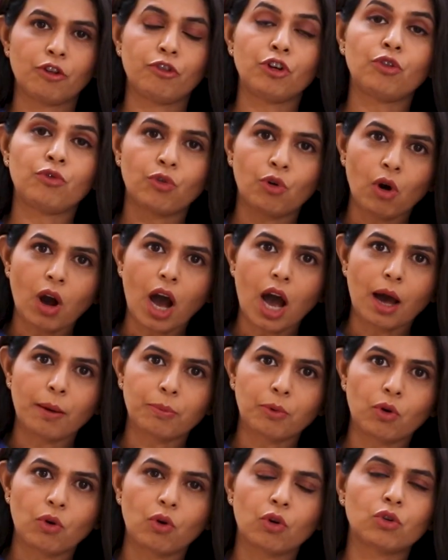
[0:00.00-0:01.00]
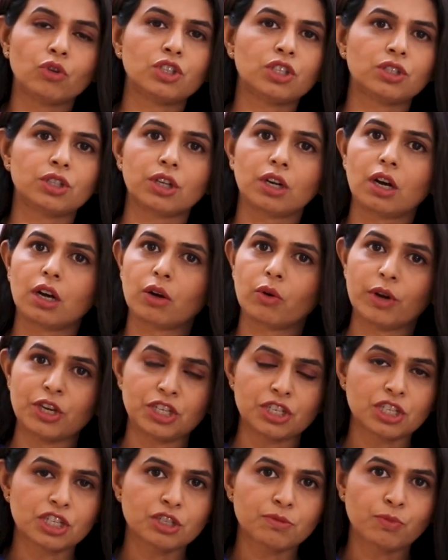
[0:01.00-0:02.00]
फिर वो आपको कुछ
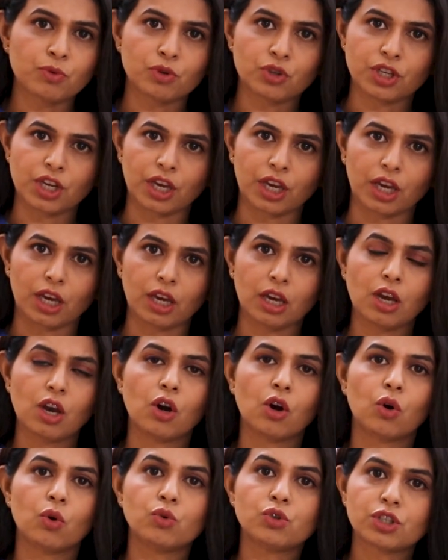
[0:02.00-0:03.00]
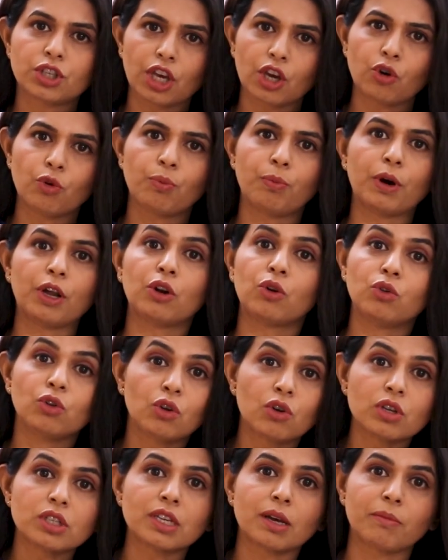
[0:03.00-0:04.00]
क्वेश्चंस पूछेंगे उसके ऊपर
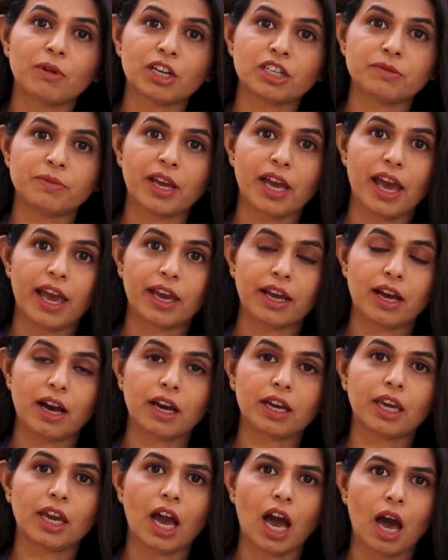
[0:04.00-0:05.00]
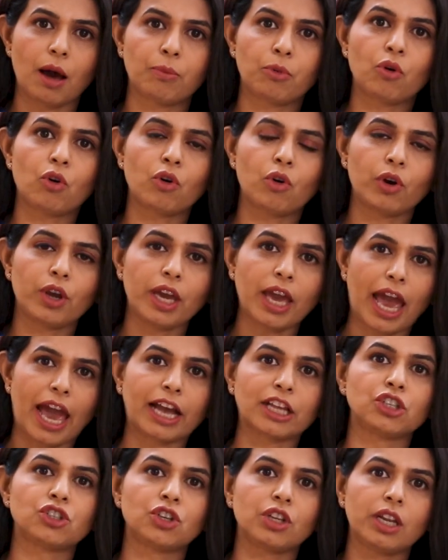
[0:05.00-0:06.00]
उनको समझ में आएगा कि आपको कोई
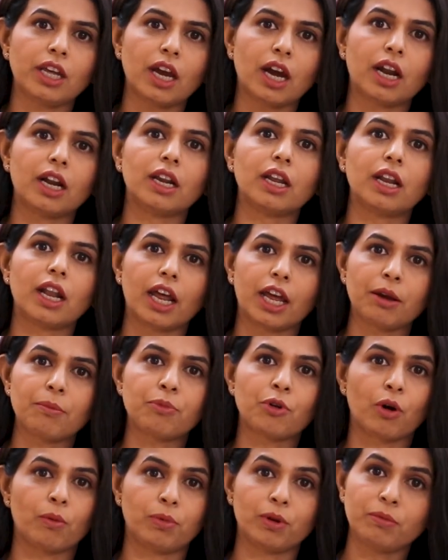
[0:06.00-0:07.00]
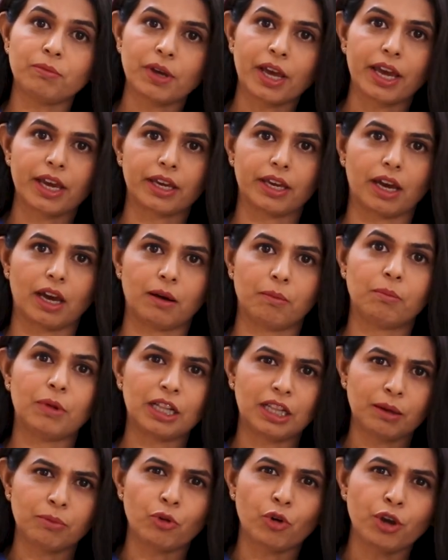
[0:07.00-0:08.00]
एक्चुअली अंडरलाइंग प्रॉब्लम है क्या
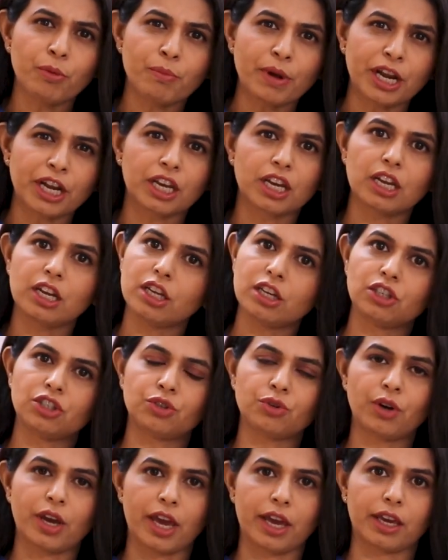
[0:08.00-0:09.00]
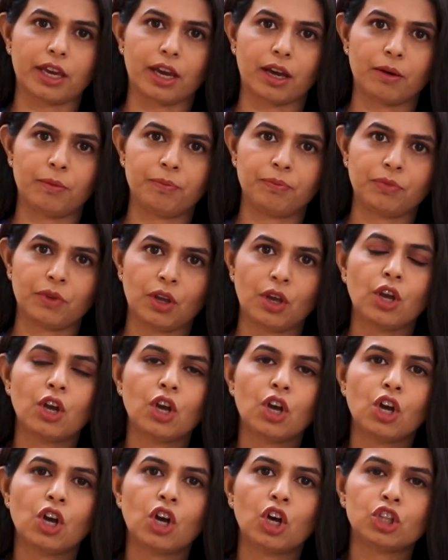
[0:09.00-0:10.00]
मतलब कोई मेडिकल इशू है क्या
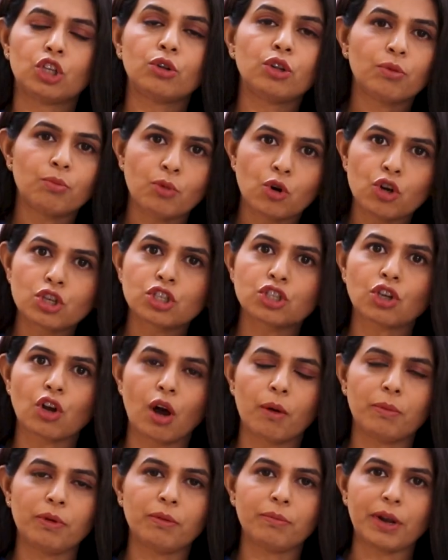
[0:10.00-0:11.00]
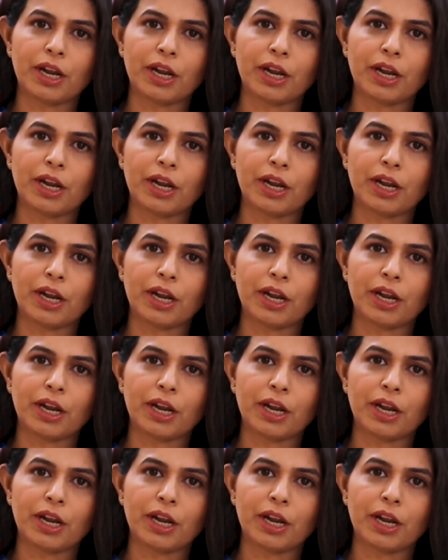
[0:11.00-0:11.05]
तो द मोस्ट कॉमन